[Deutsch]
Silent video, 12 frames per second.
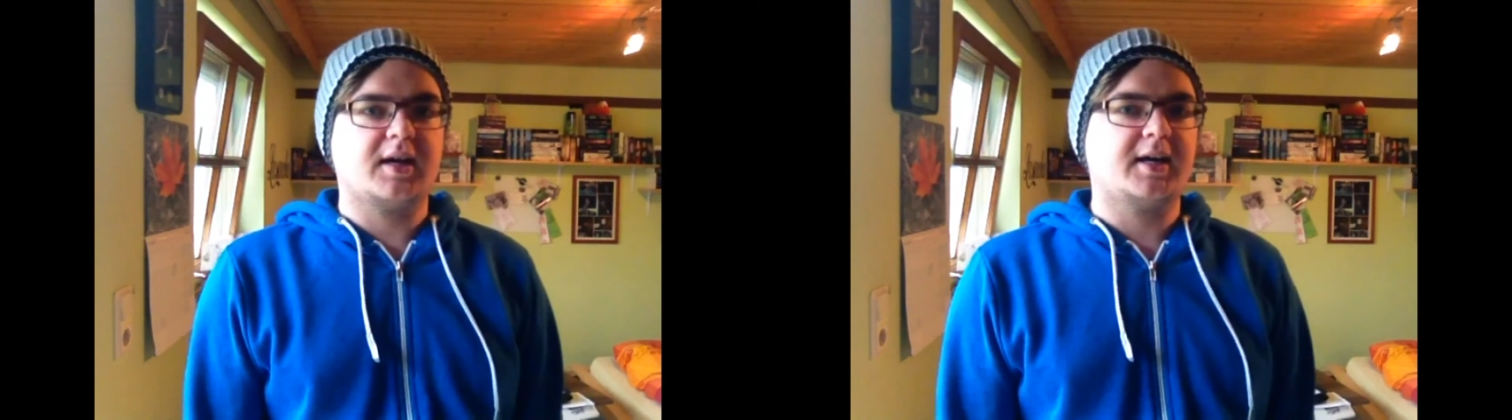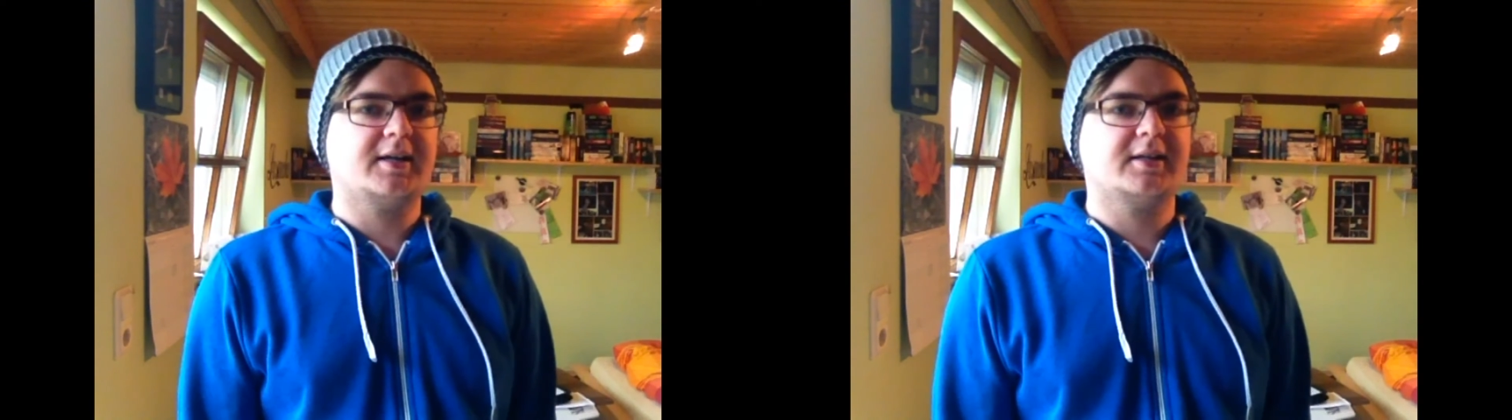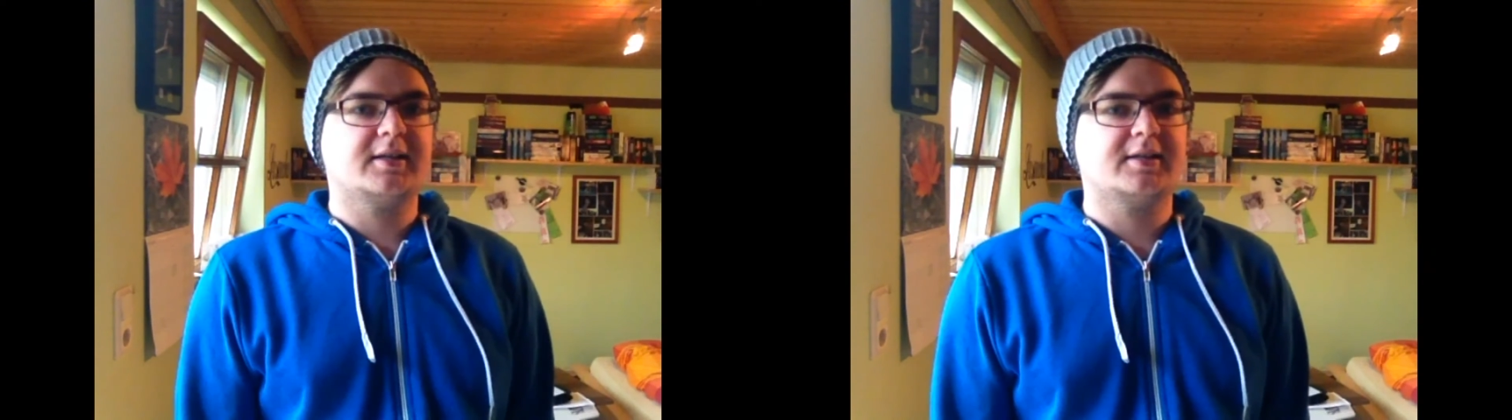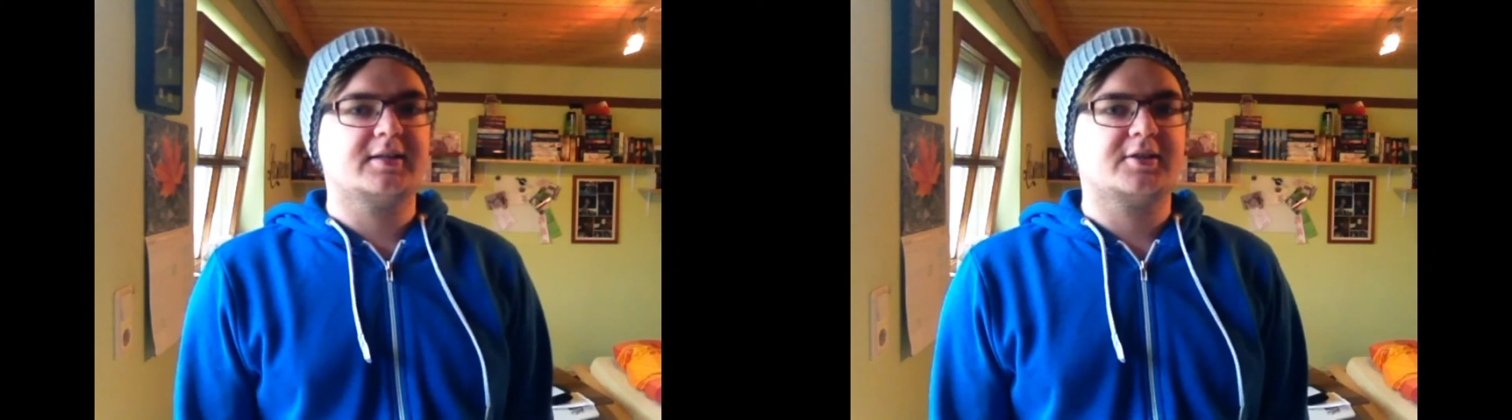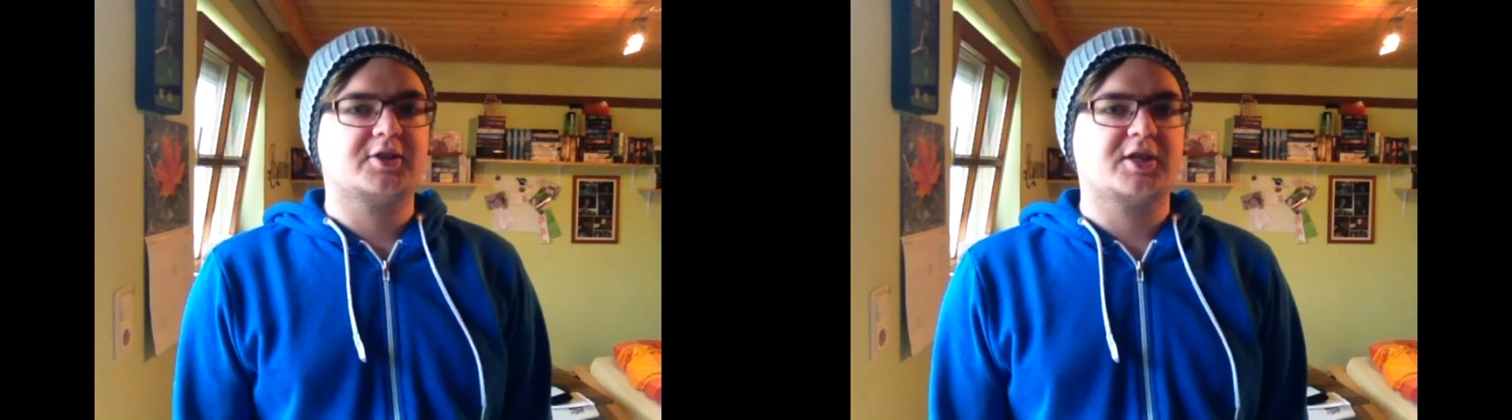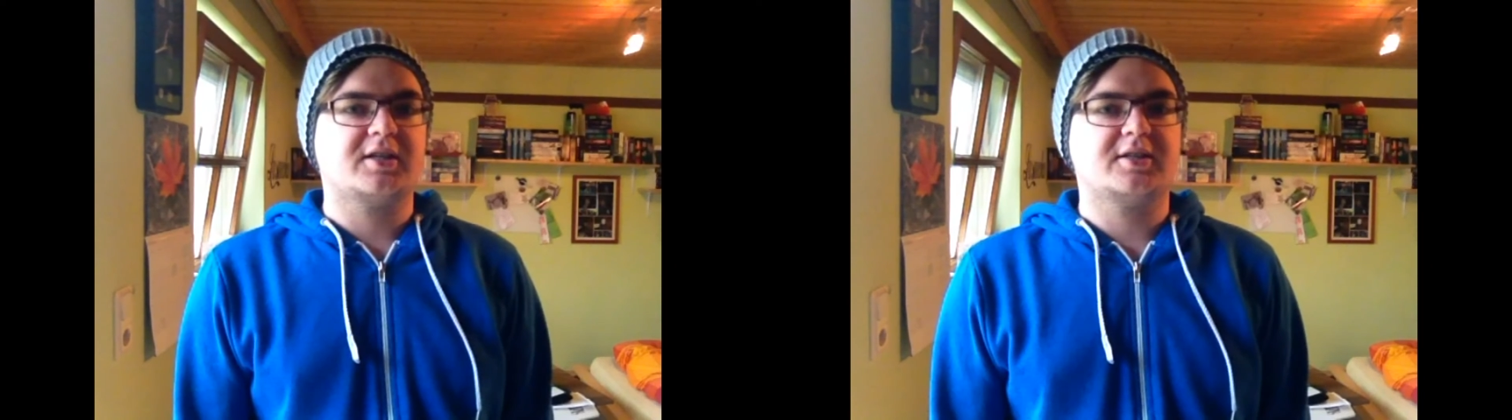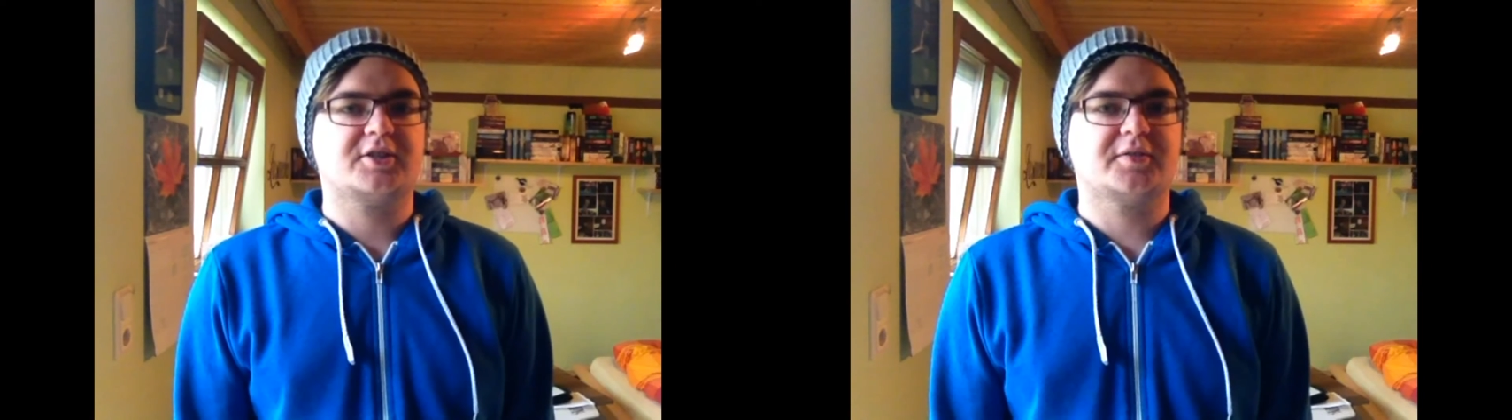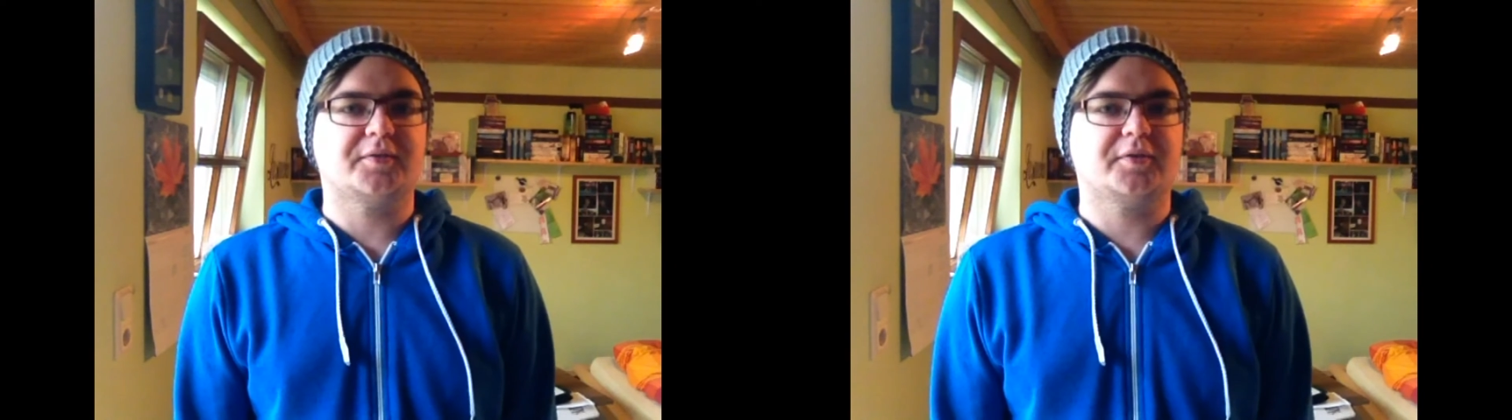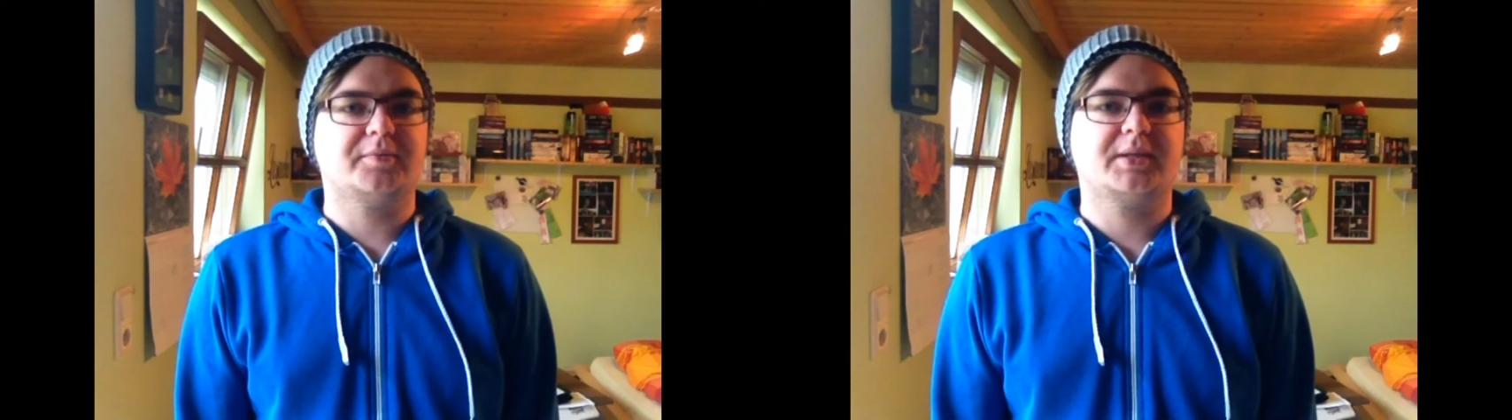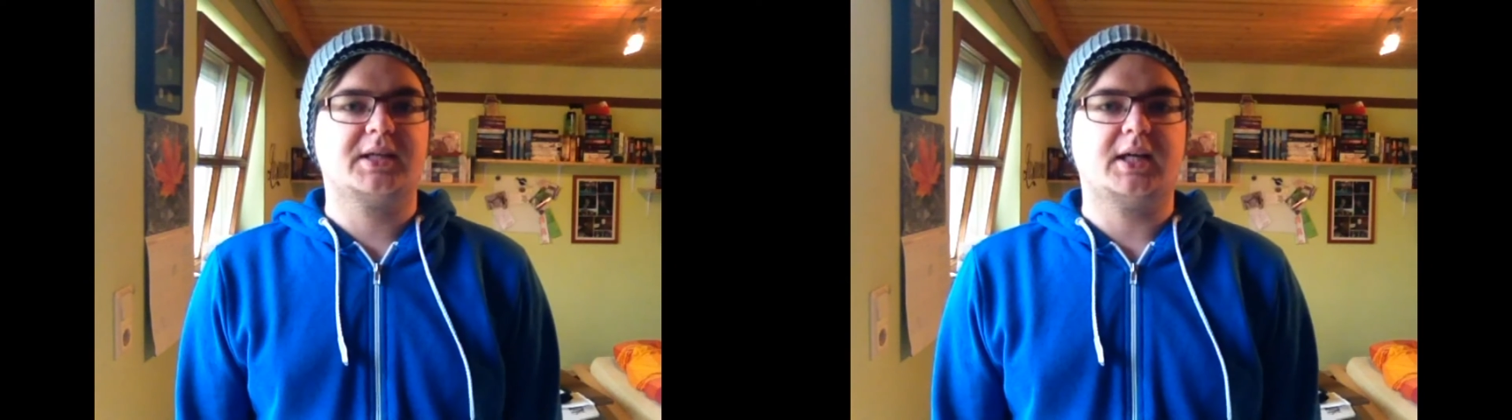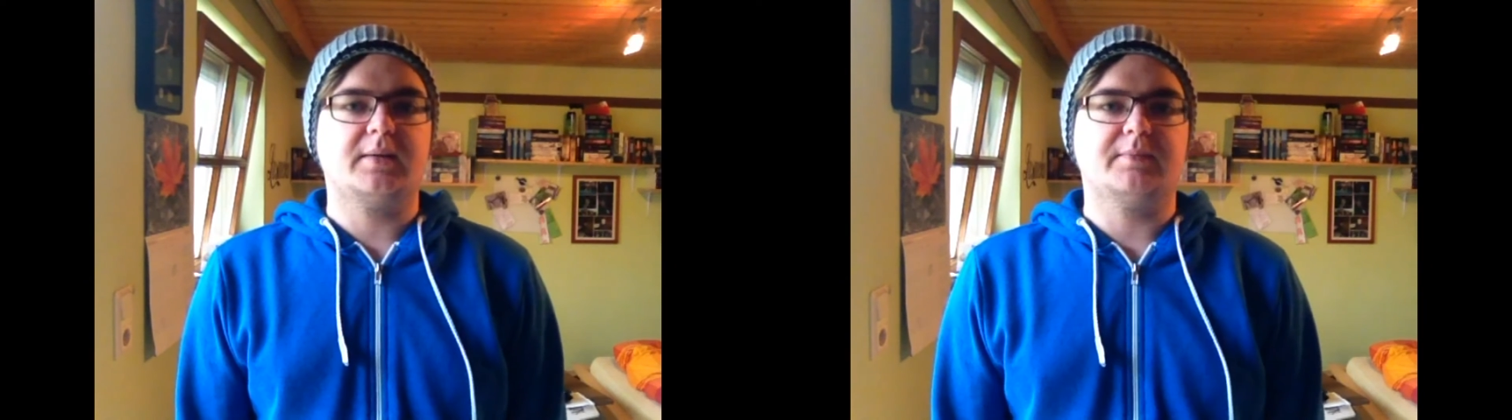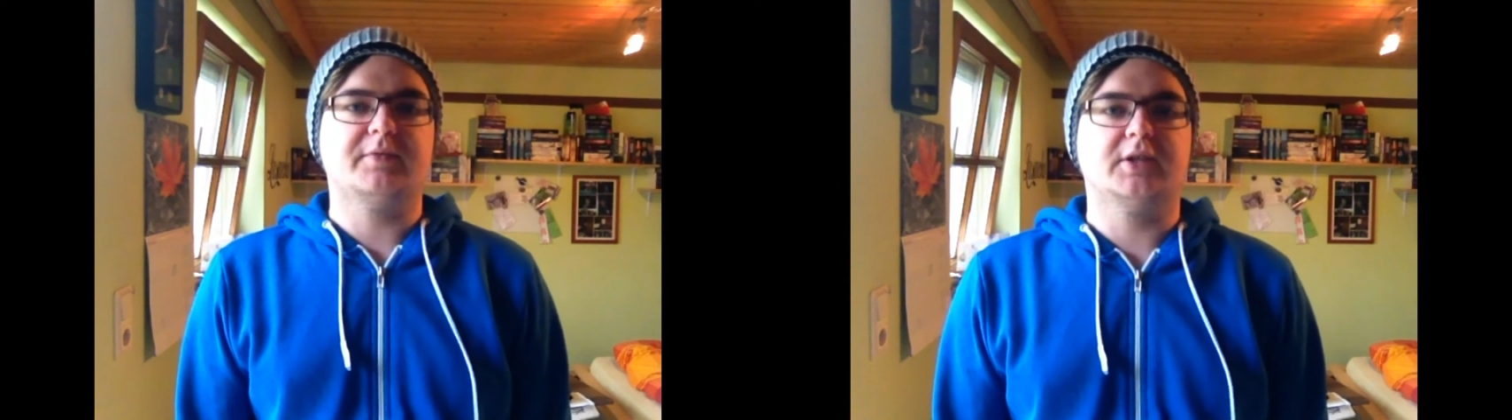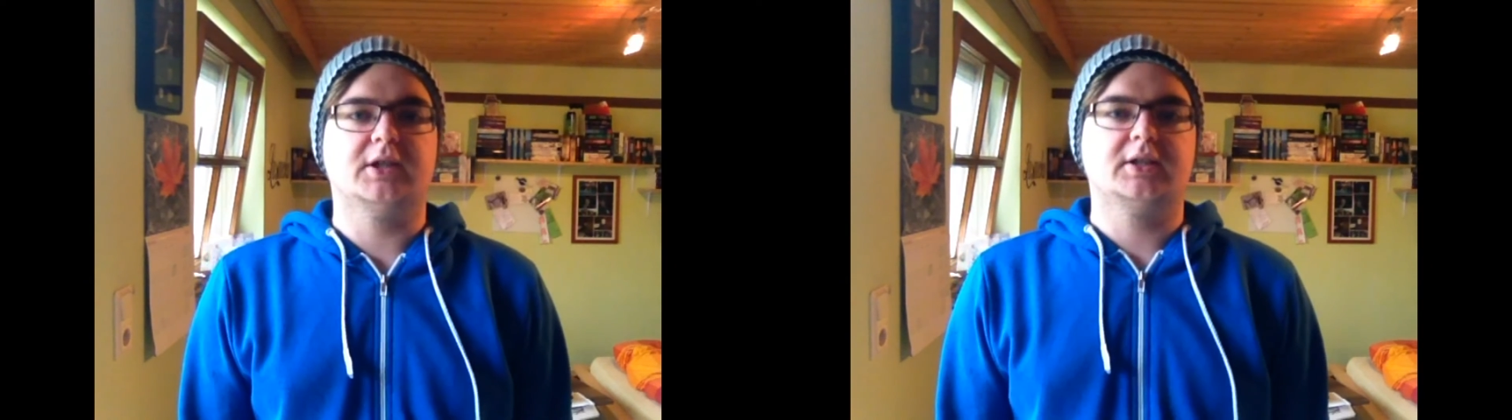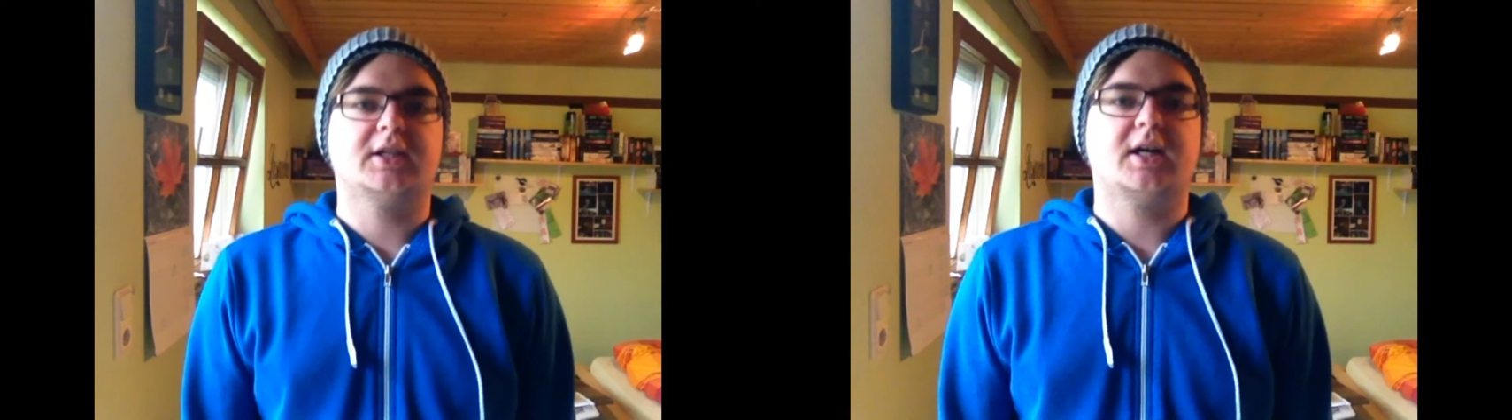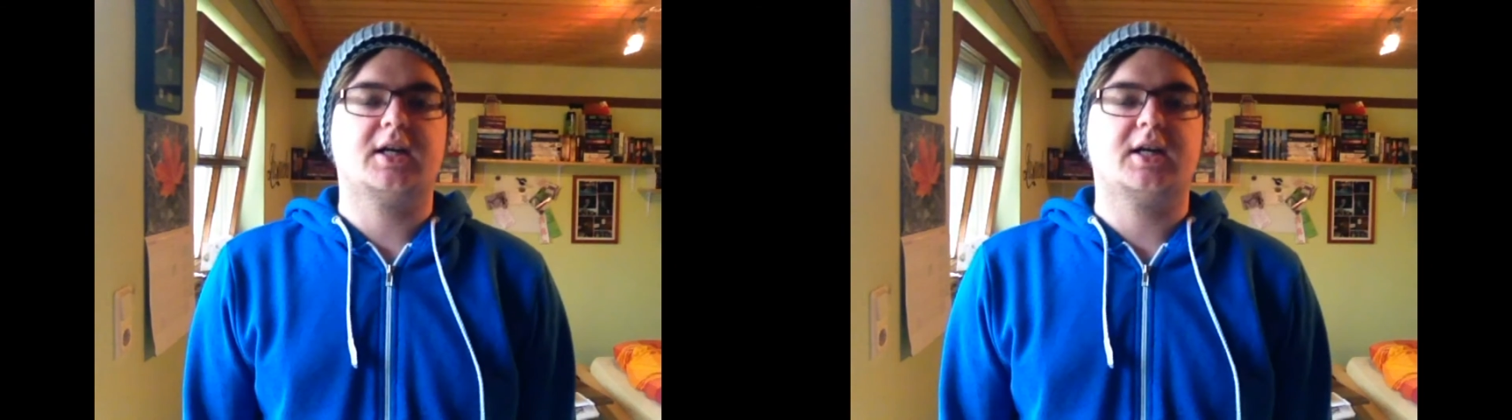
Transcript: eine Challenge von mir geben wird.